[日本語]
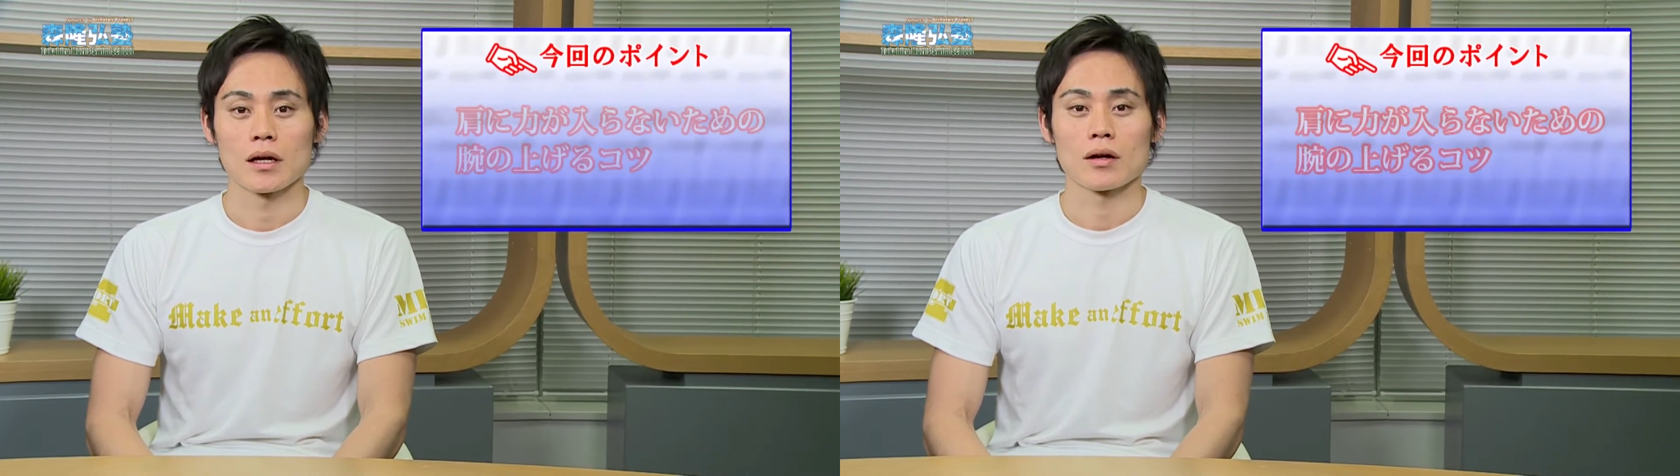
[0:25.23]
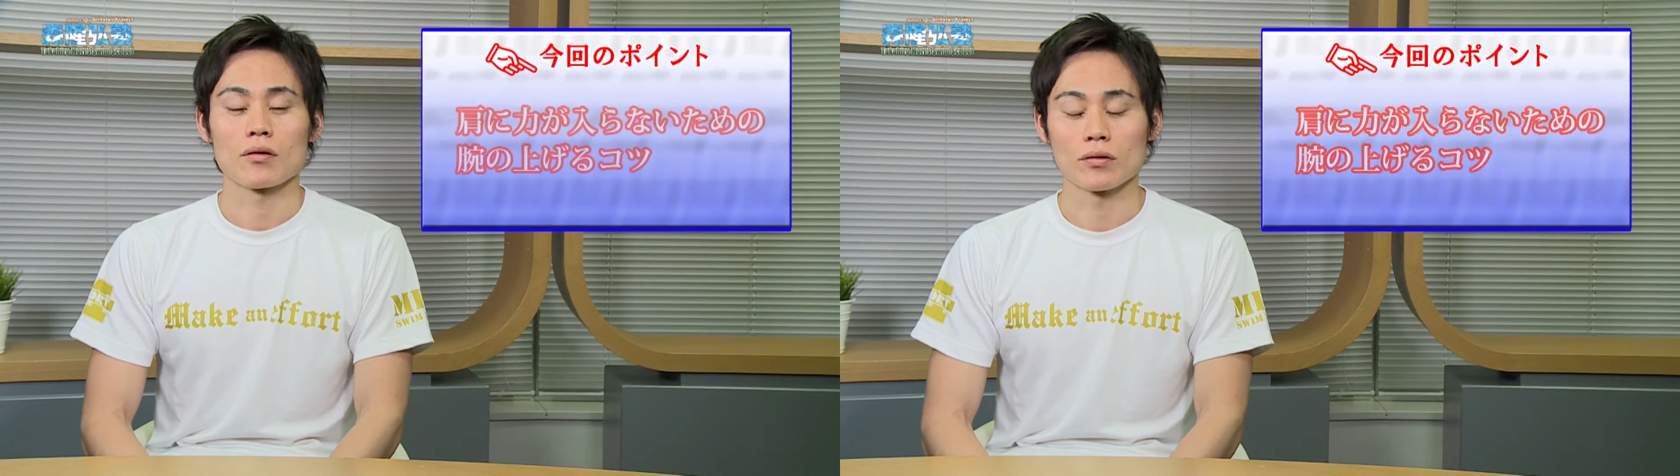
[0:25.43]

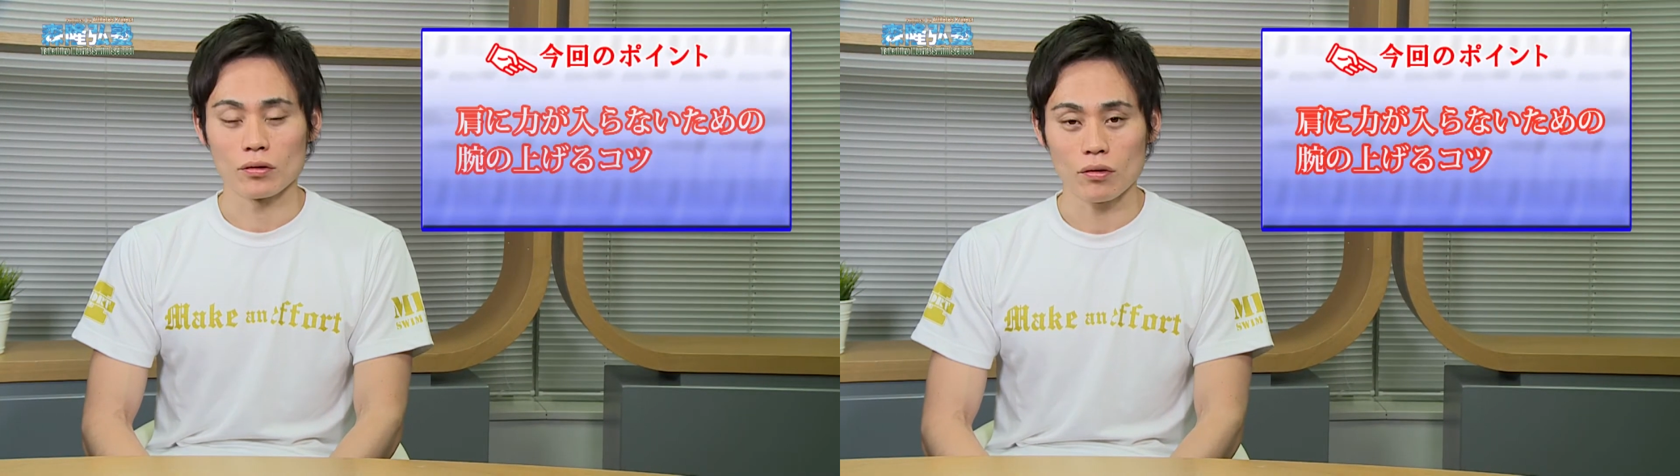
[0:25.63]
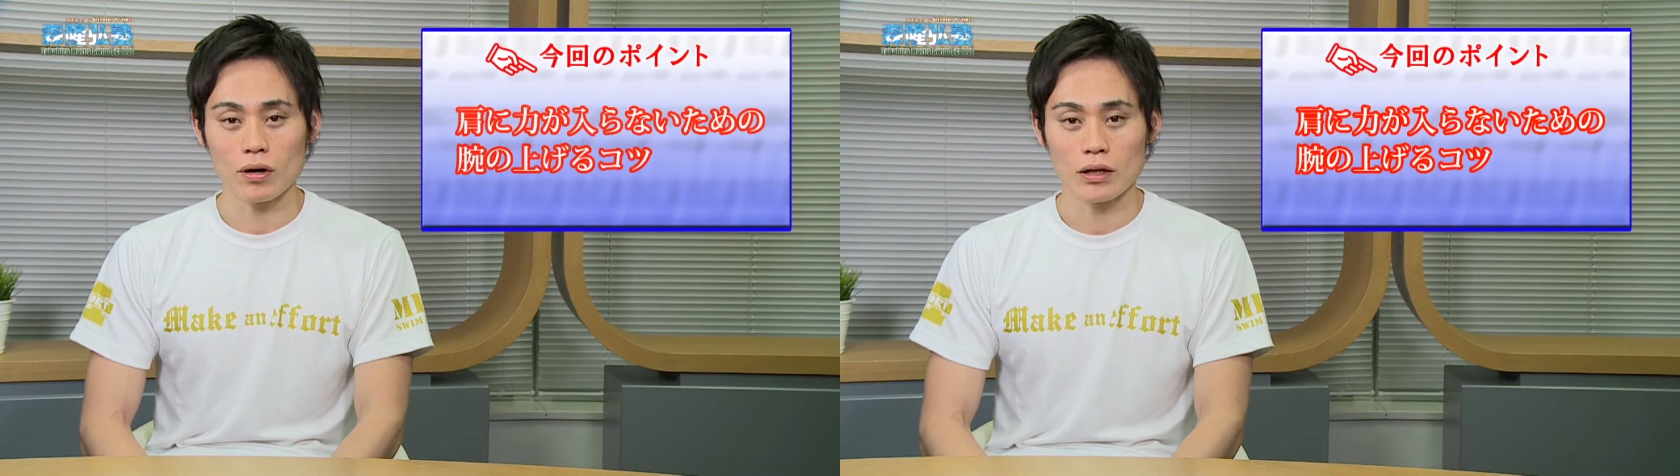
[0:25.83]
こ
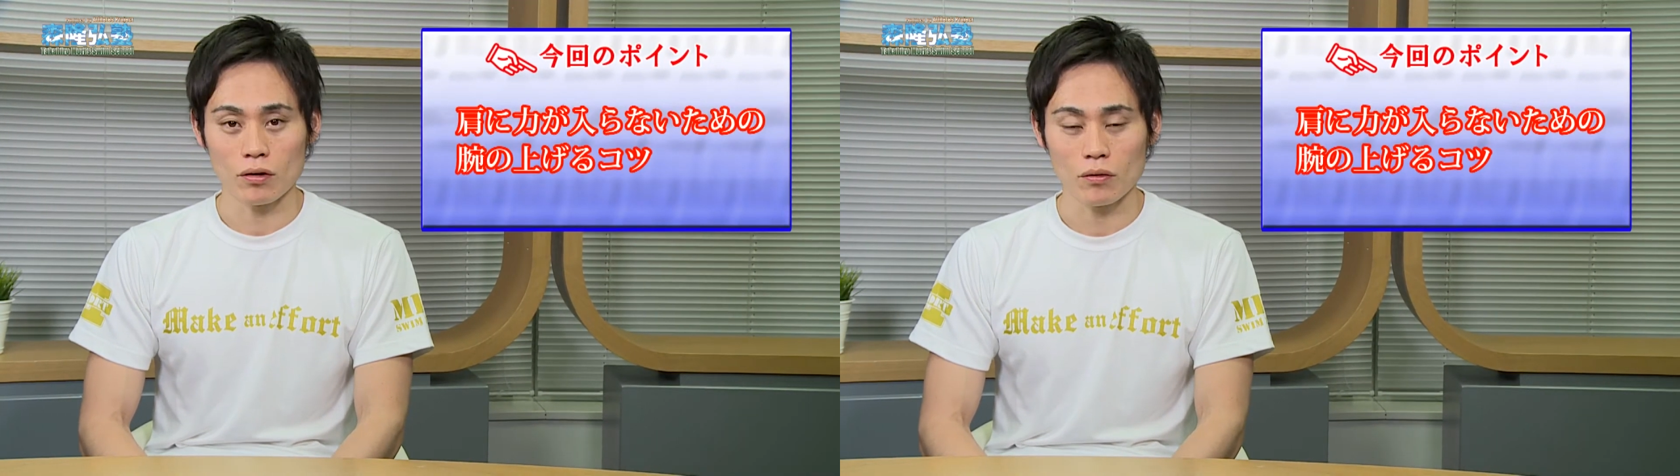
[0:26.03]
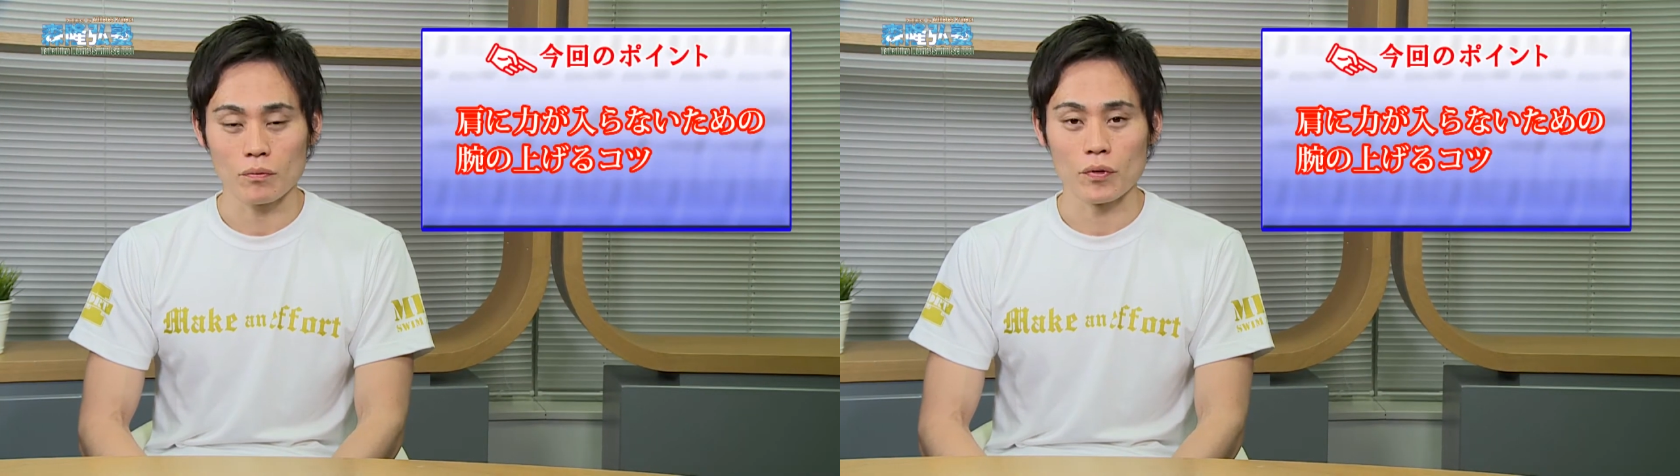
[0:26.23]
の動画
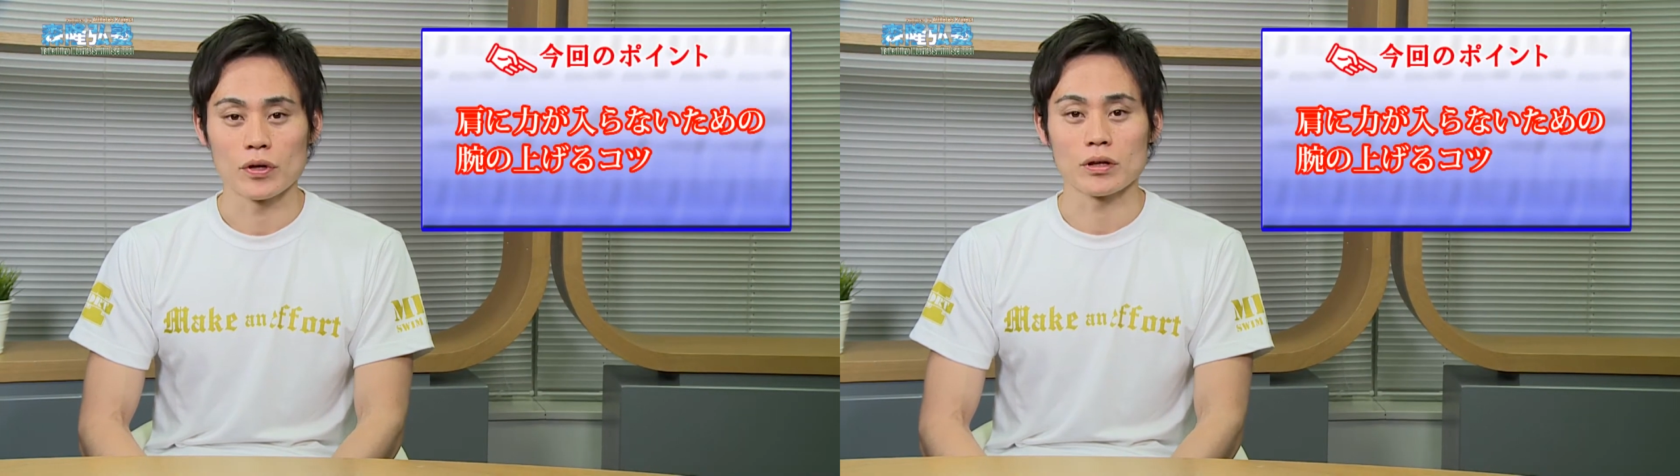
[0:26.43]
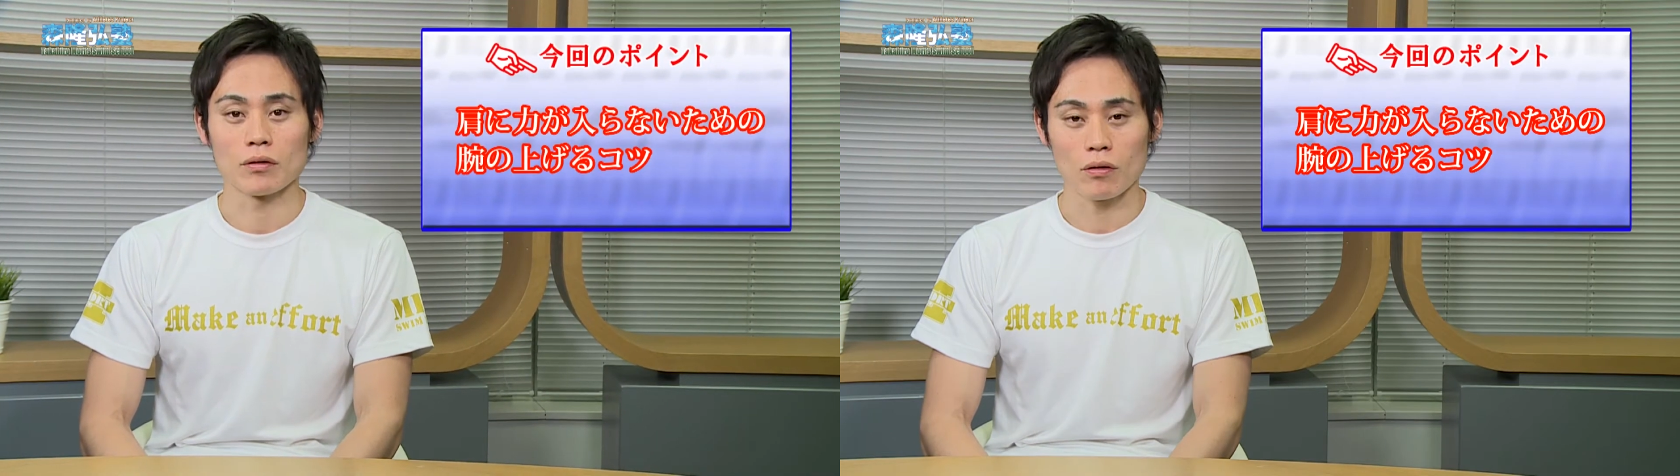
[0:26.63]
のポイント